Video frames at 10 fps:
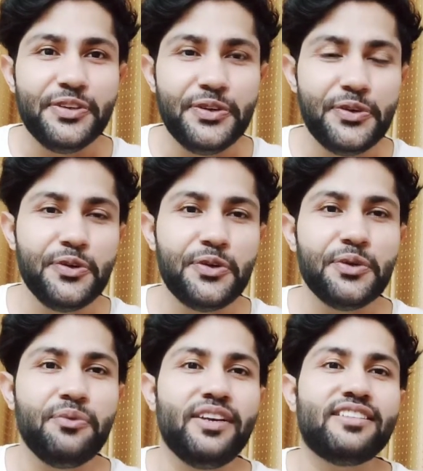
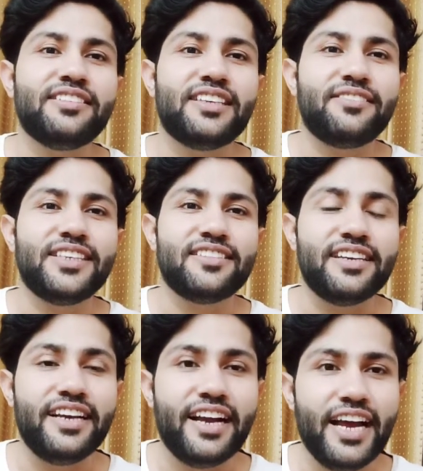यूट्यूब जैसे सर्वर से
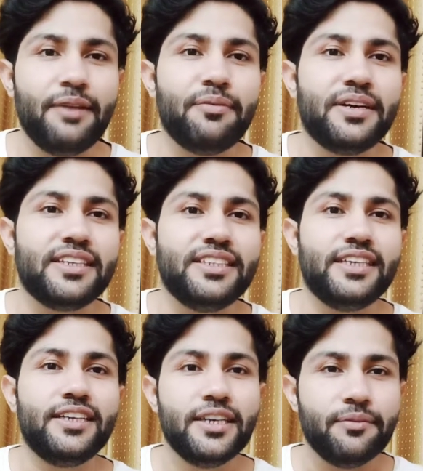गायब कर दिया
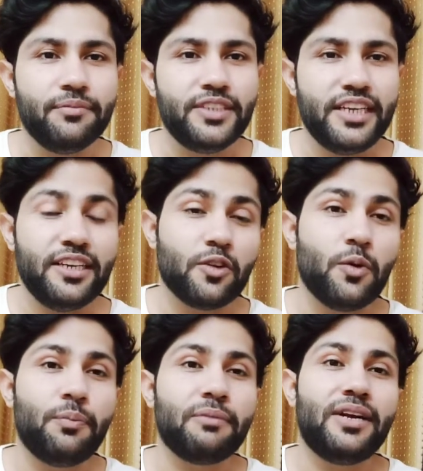चैनल को
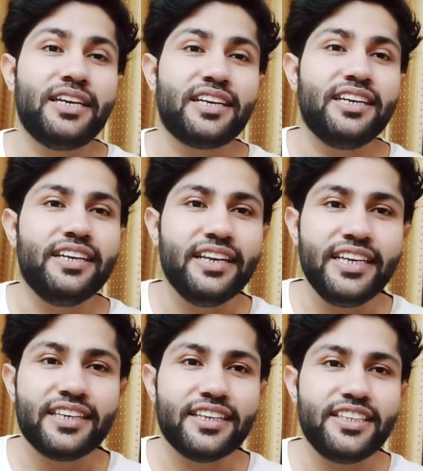परमानेंटली
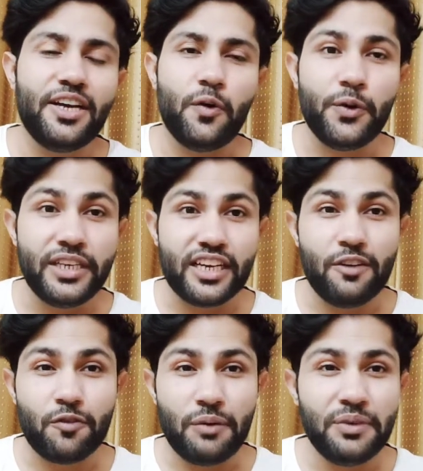डिलीट कर दिया और ये
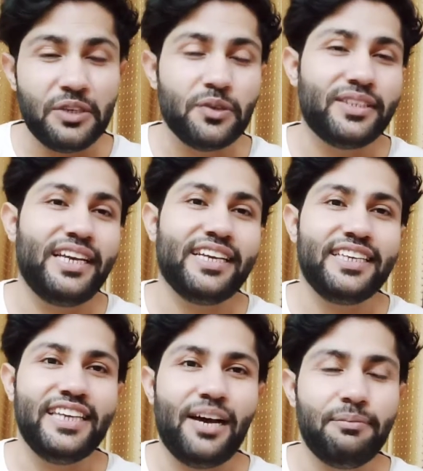कंफर्म न्यूज़ है
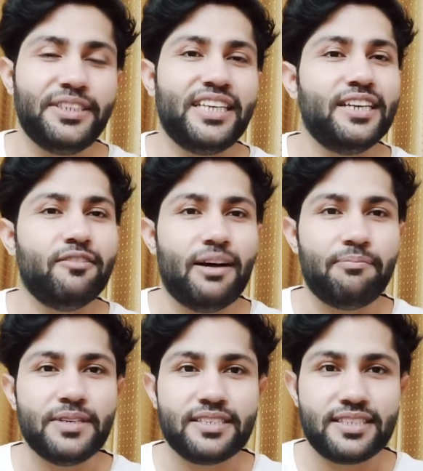कि अब चैनल
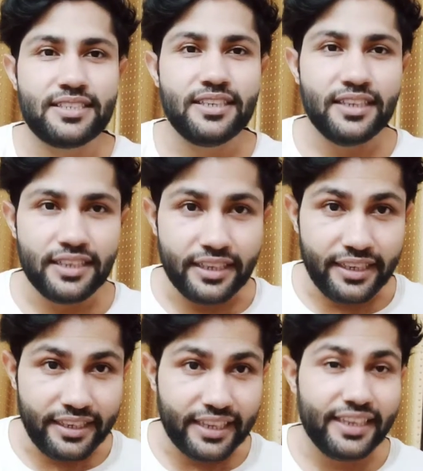वापस
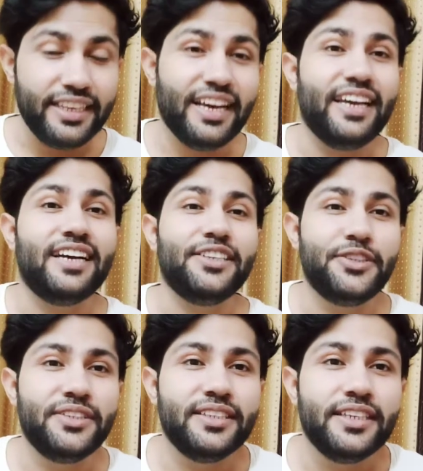नहीं आएगा
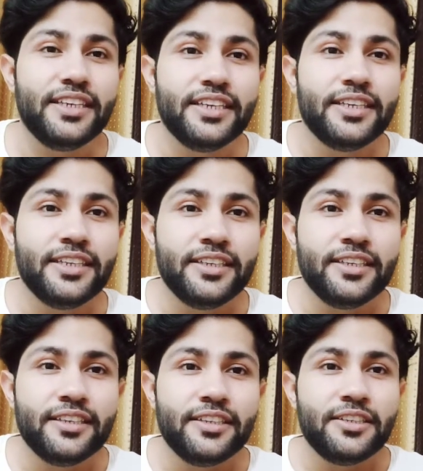
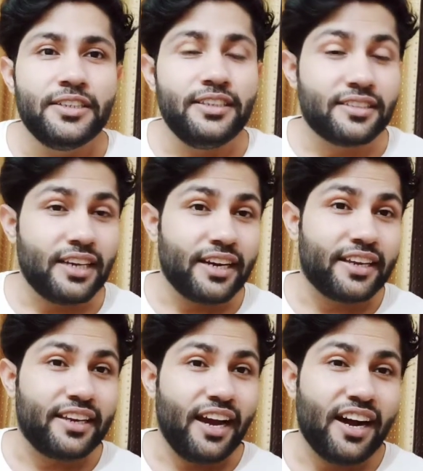इसका
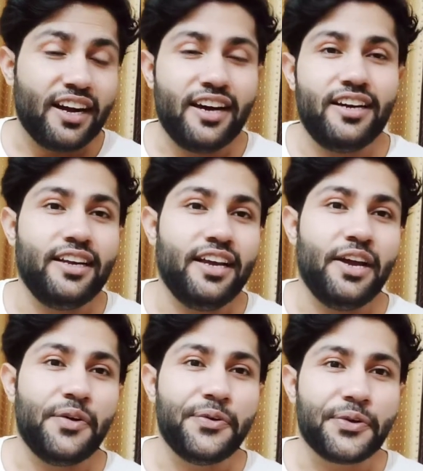क्या कारण
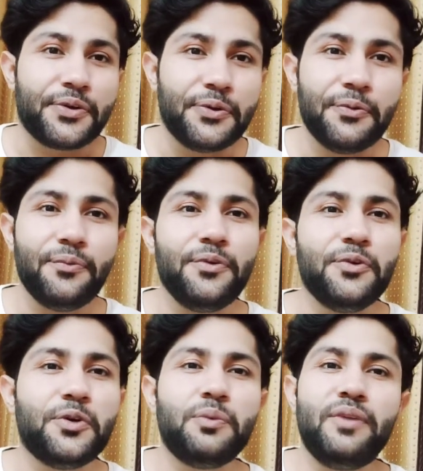है और क्यों
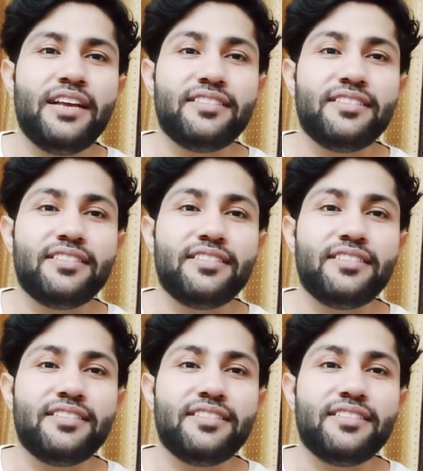यूट्यूब ने ऐसा